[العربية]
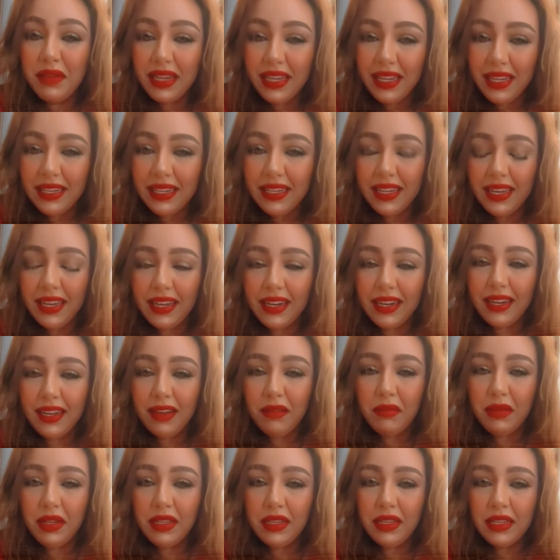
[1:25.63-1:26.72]
ما الحنه
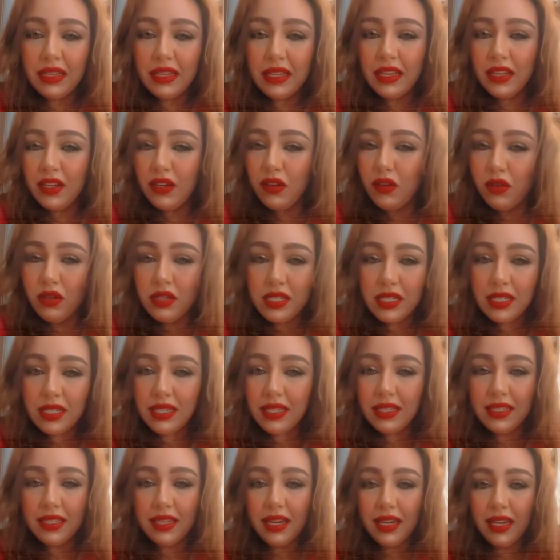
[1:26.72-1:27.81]
حرام كلشي
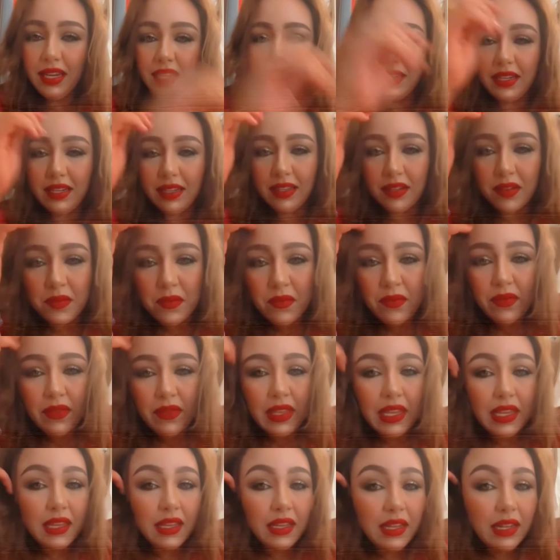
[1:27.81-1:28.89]
كيدير الحنة
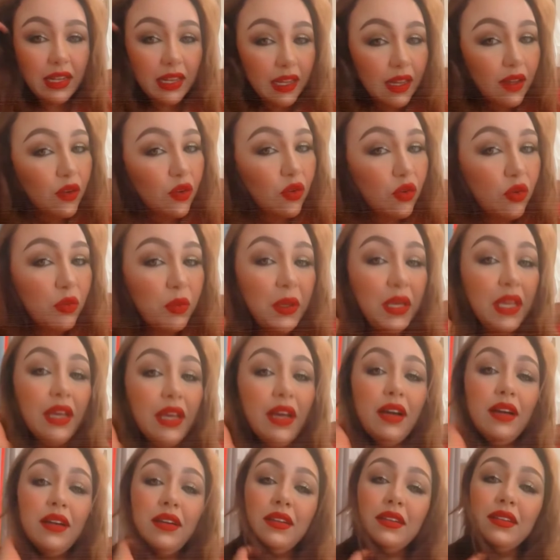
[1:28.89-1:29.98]
العروبية
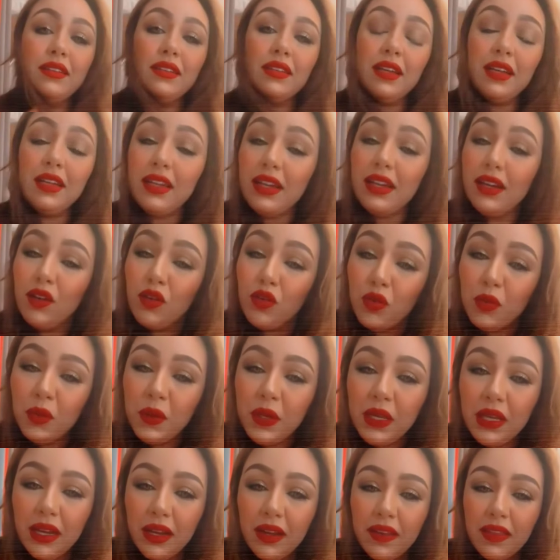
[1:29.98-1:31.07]
انا
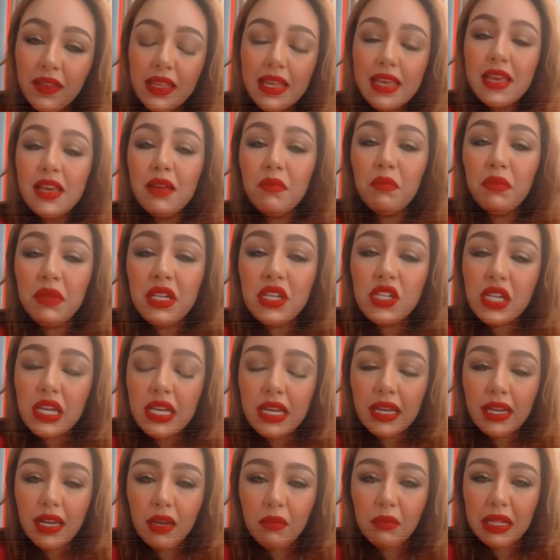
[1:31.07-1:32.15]
عروبية منين
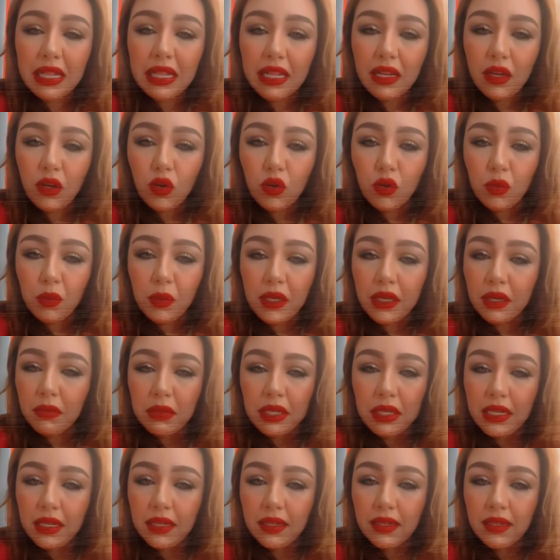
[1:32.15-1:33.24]
جاية كلمة العروبية
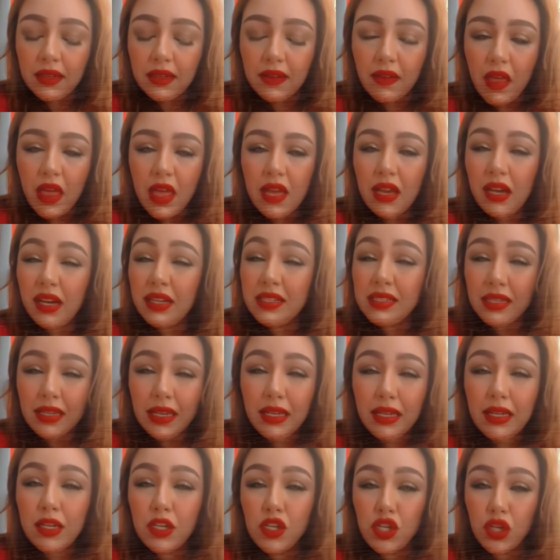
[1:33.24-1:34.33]
منين عرفتي
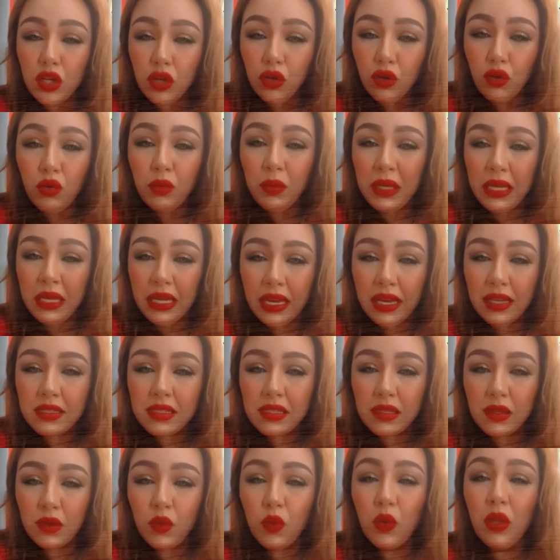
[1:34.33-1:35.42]
كاينين شي عروبيات
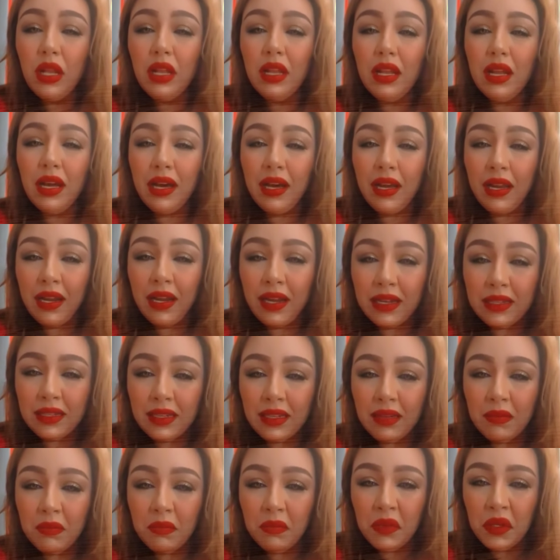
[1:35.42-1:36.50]
والله
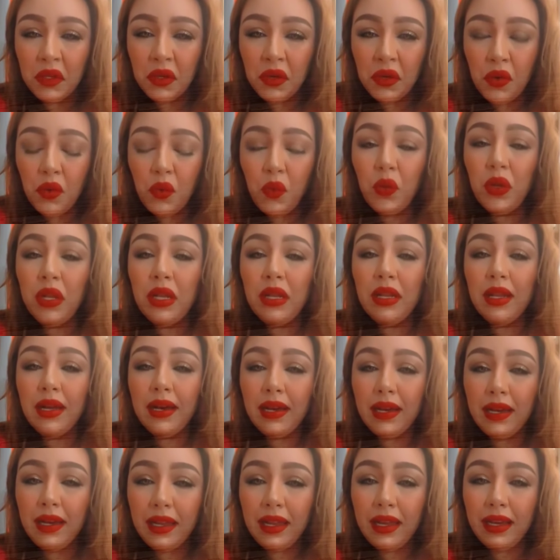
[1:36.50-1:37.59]
العظيم
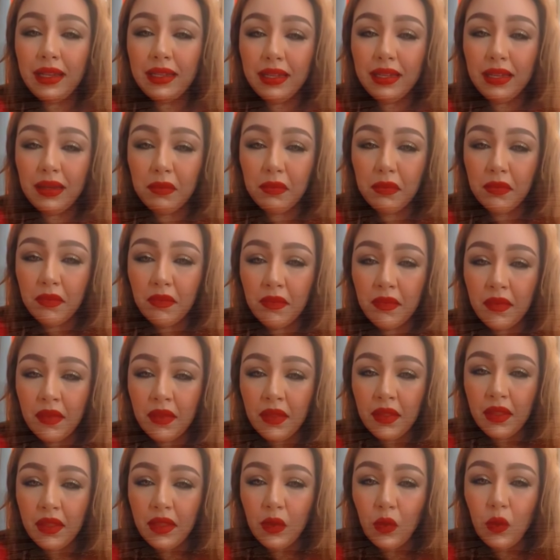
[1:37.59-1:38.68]
والله العظيم
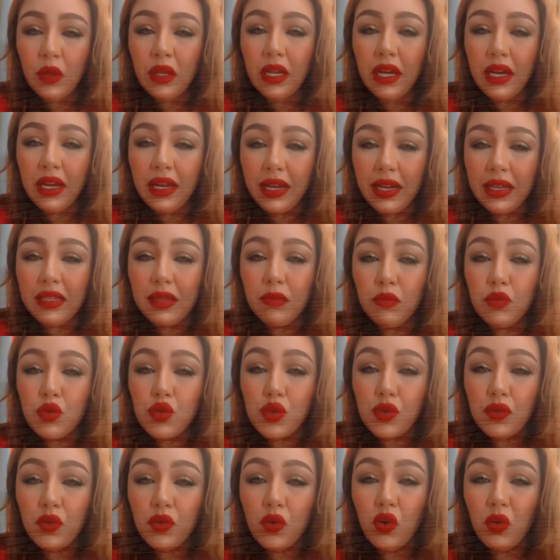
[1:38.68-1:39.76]
والله العظيم
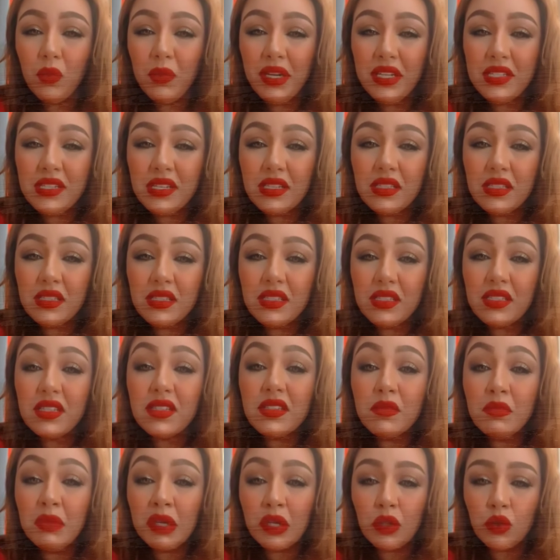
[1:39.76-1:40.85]
تشوفوهم حتى
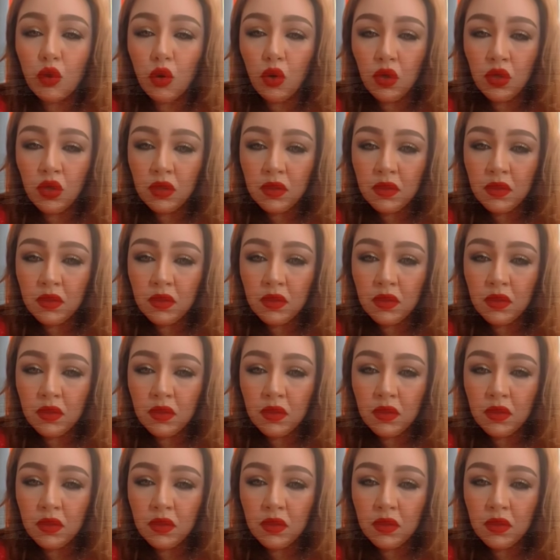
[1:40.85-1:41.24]
تتمرضوا